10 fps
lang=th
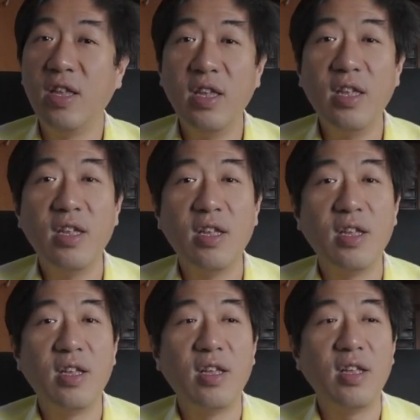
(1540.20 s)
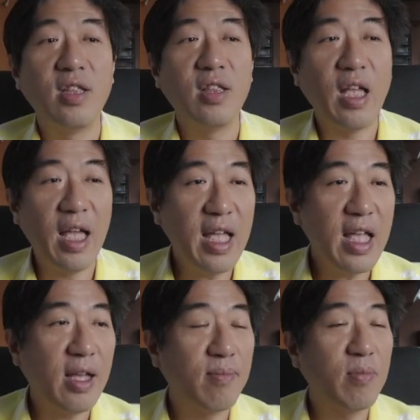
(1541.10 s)
ทีนี้ถ้า
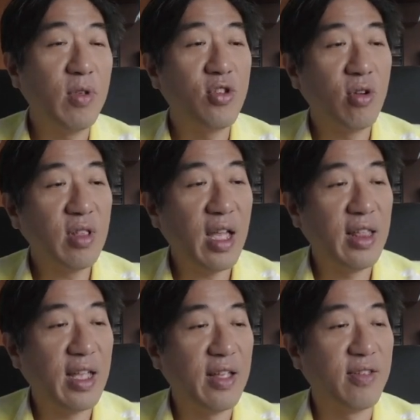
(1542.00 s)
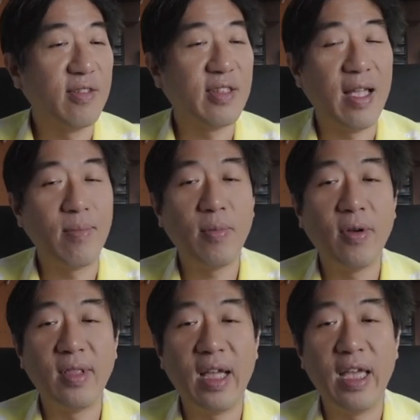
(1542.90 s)
มันมีช่องทางในการสื่อสารแบบ
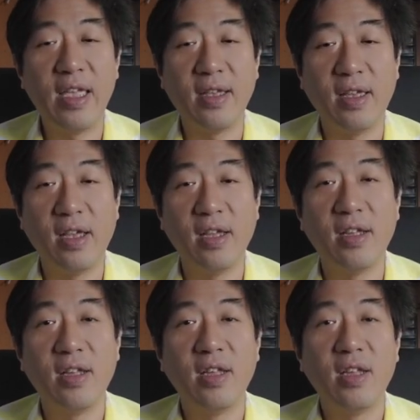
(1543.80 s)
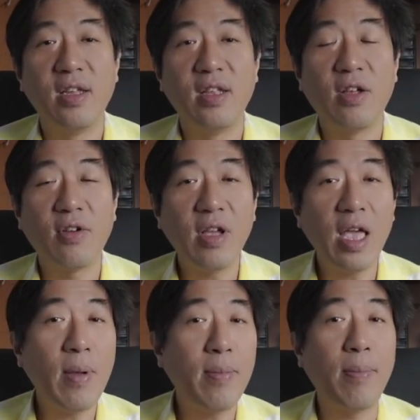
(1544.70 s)
ออนไลน์อย่างเงี้ยเราก็
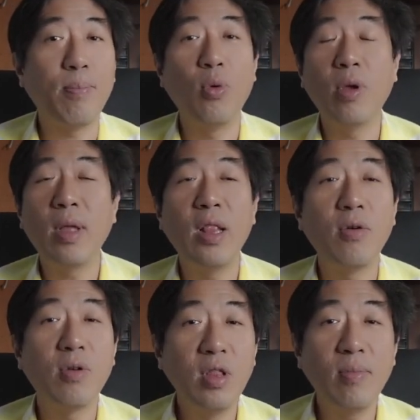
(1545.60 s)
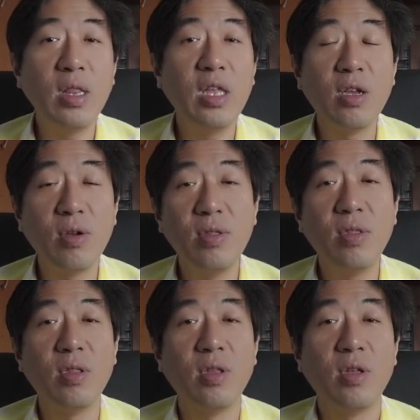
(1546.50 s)
แค่ไปปรับปรุงให้มันเร็วขึ้นให้มันดีขึ้น
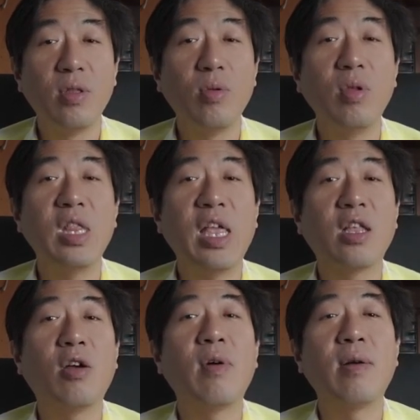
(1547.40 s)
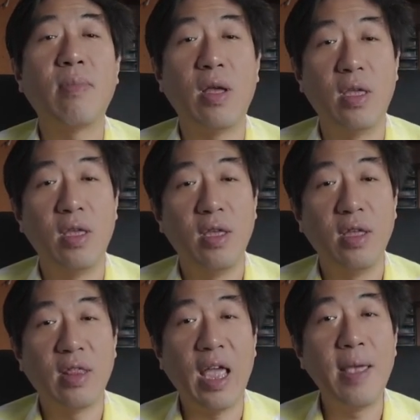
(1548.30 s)
นู่นนี่นั่นก็ว่าไป
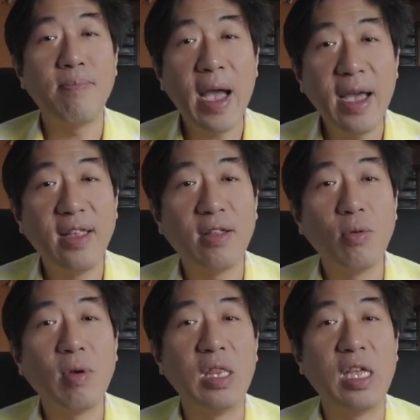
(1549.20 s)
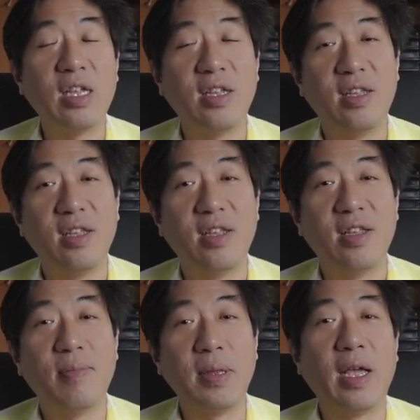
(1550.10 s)
แต่ไอ้ป้ายเนี้ยทุกวันเนี้ย
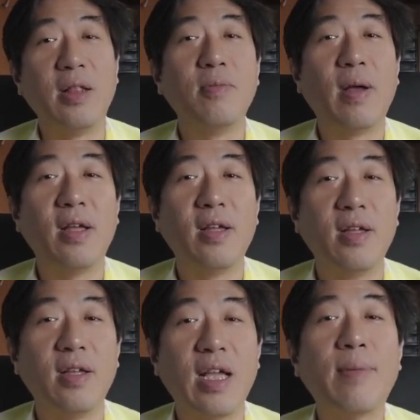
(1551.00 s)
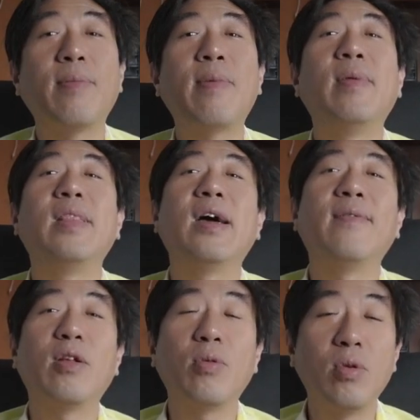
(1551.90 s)
เป็นไงรู้ไหมกลับมาเป็นเหมือนเดิ
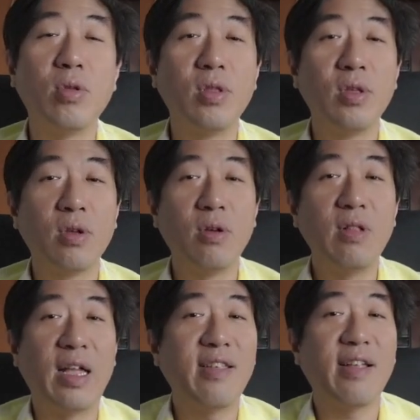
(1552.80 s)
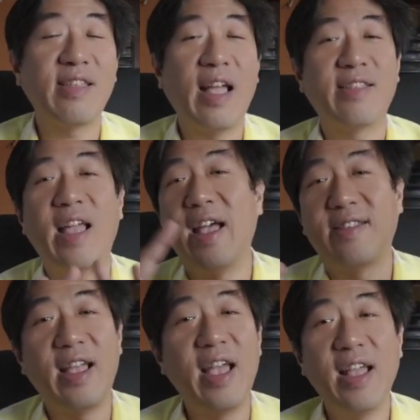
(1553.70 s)
มแล้วทุกคนคือหลังจากสะสะอา
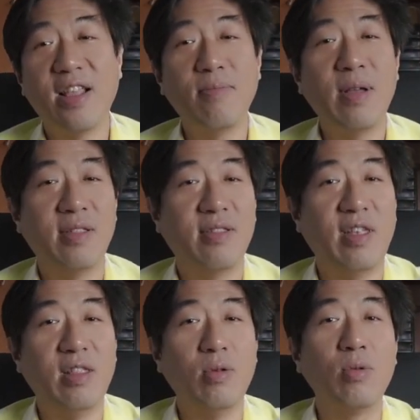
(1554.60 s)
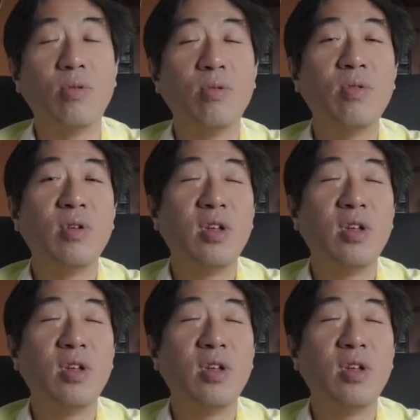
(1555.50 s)
ดสะอ้านเขามาเช็ดถู